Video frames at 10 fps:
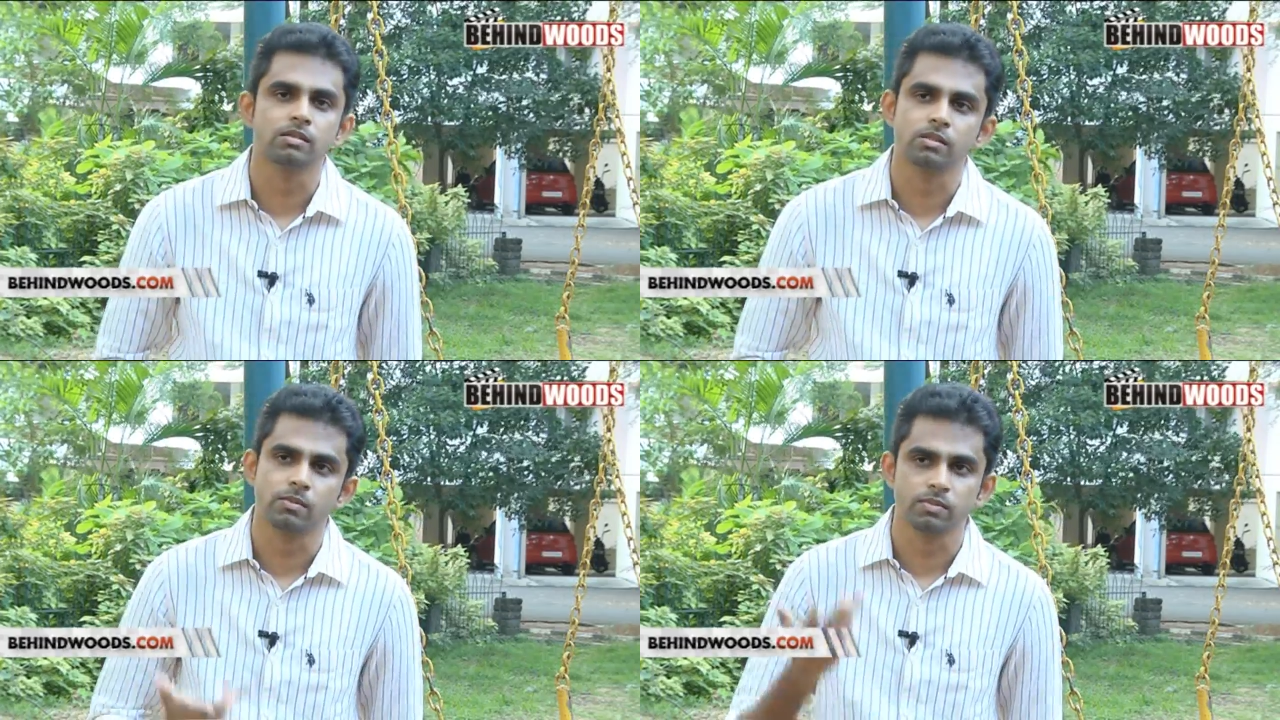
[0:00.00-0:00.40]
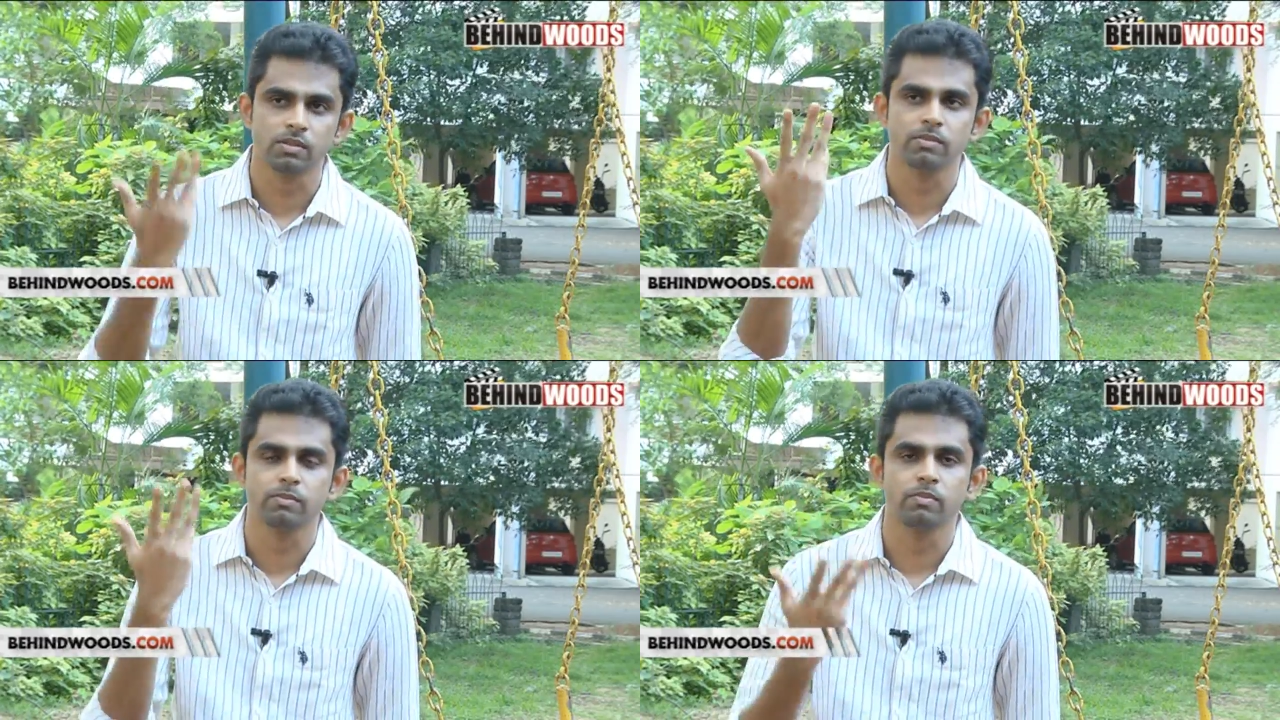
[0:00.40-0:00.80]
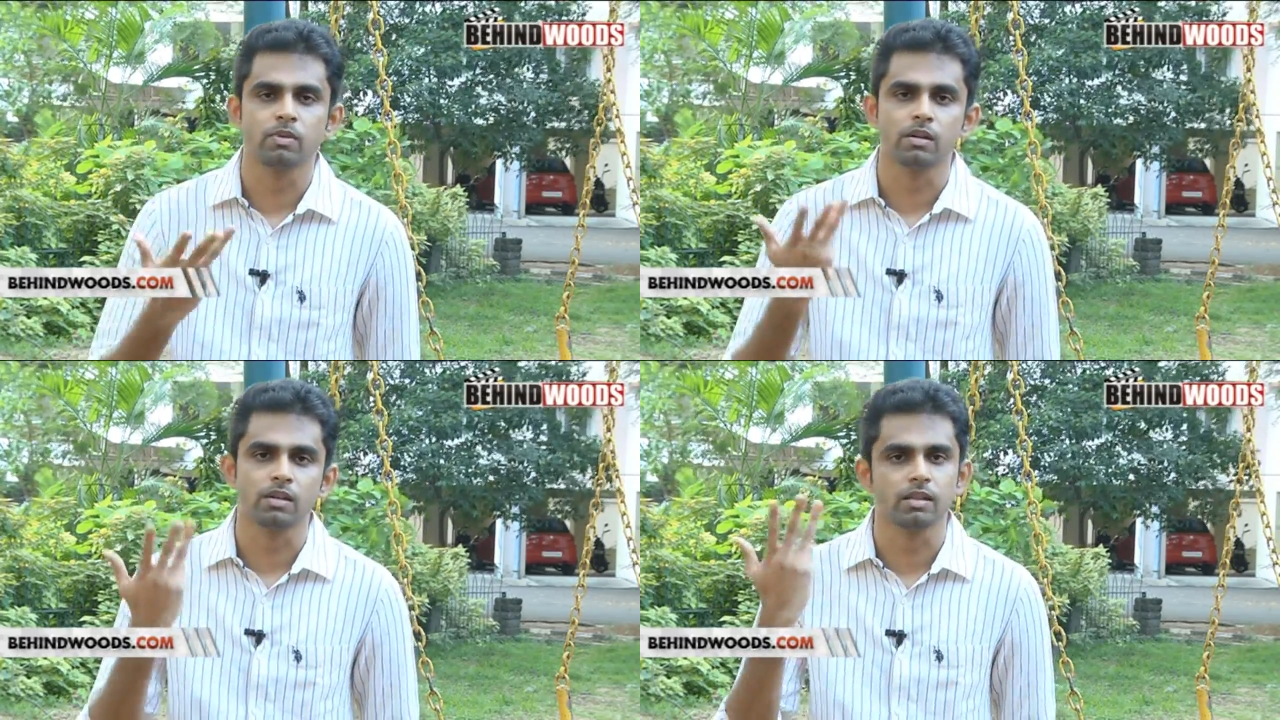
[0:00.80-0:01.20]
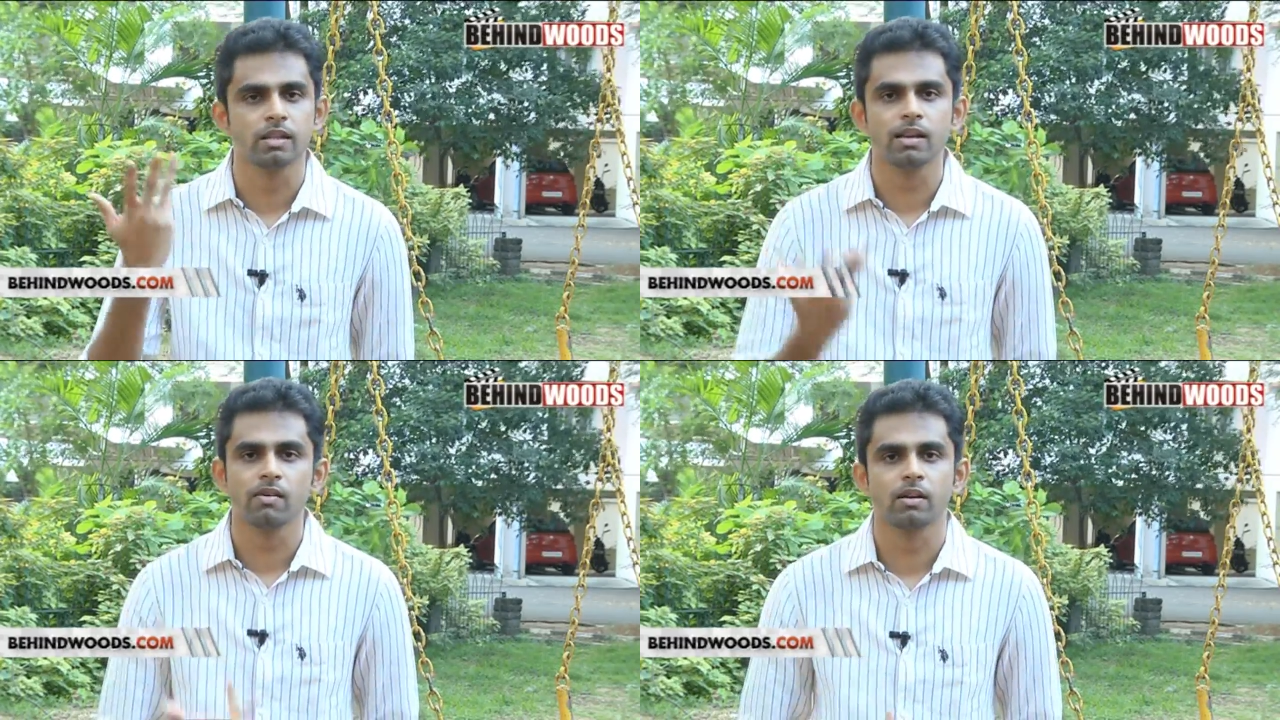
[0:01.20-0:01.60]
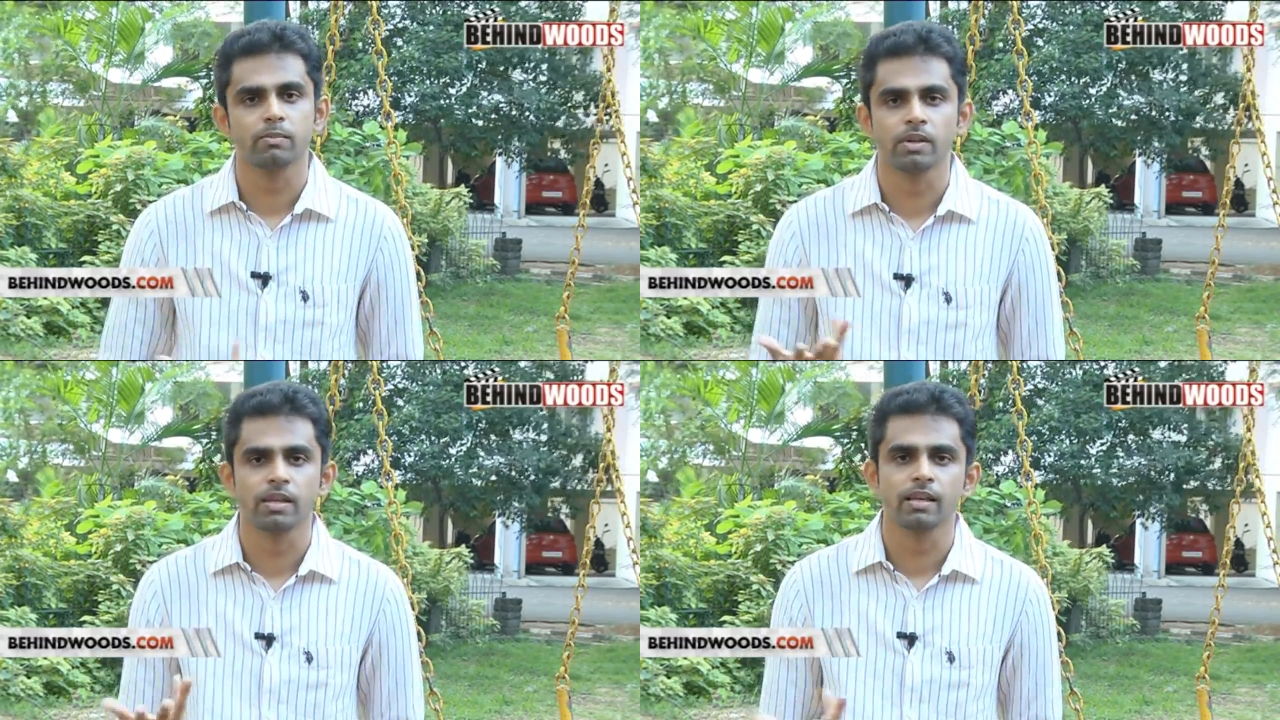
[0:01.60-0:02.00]
ஸ்கிரிப்ட்ஸு இப்போ ஹிந்தியில் வர
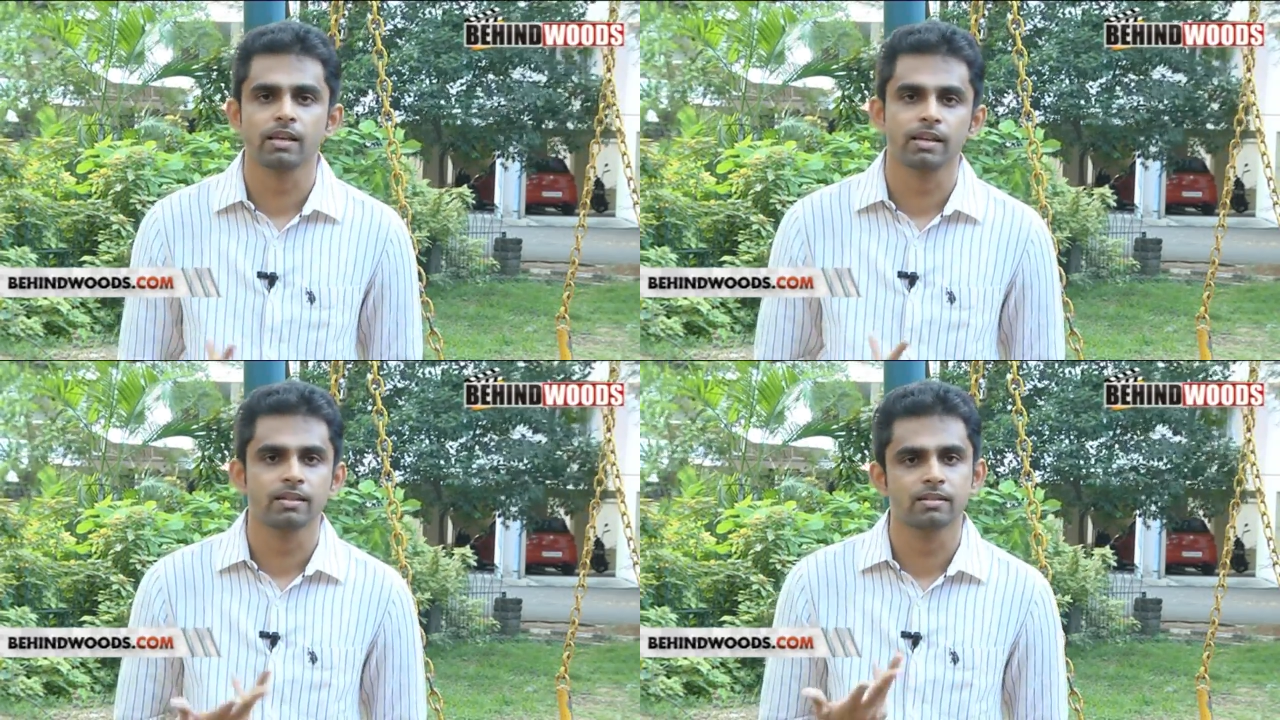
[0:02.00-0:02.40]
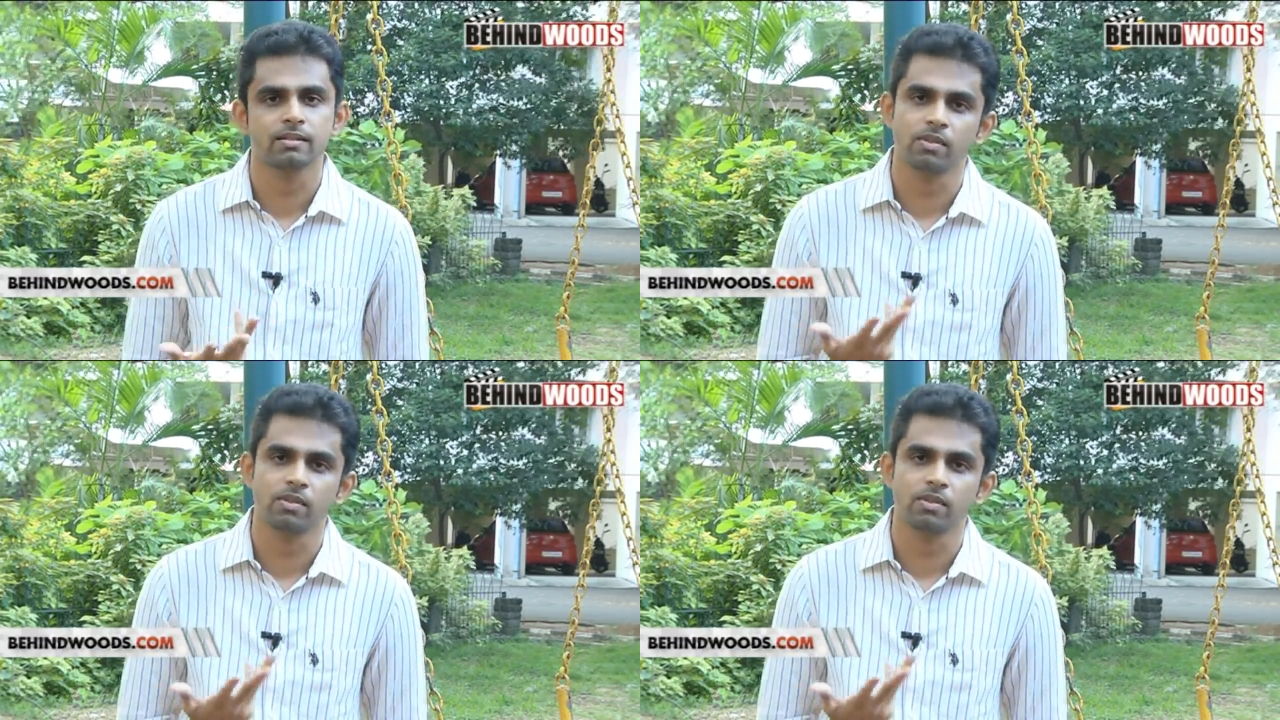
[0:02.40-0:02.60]
பெரிய ஹிட்